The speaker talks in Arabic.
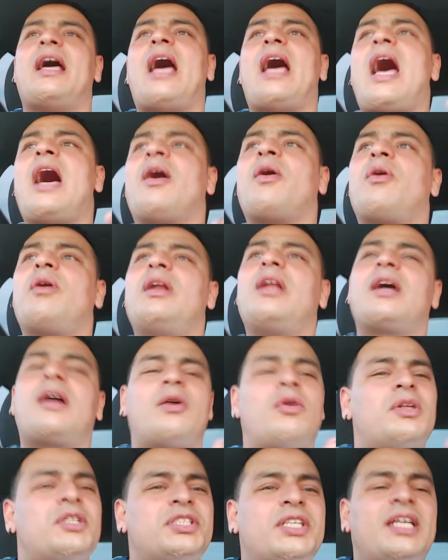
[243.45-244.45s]
اه نقول
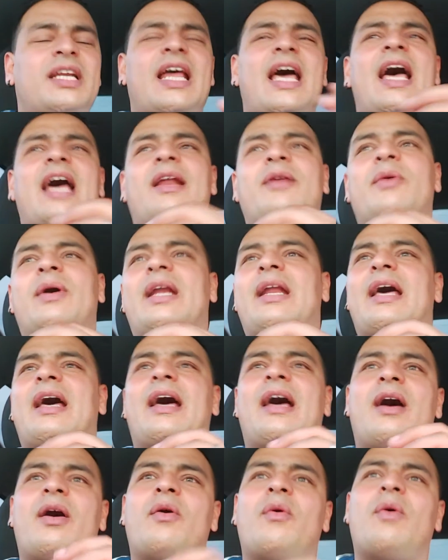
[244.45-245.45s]
لك اوريجينال
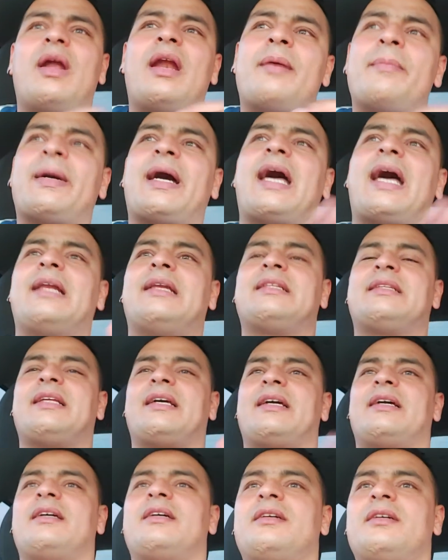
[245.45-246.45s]
ولا ولا
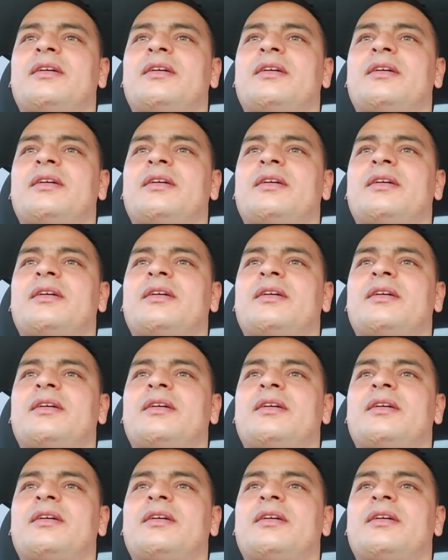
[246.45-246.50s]
مقلده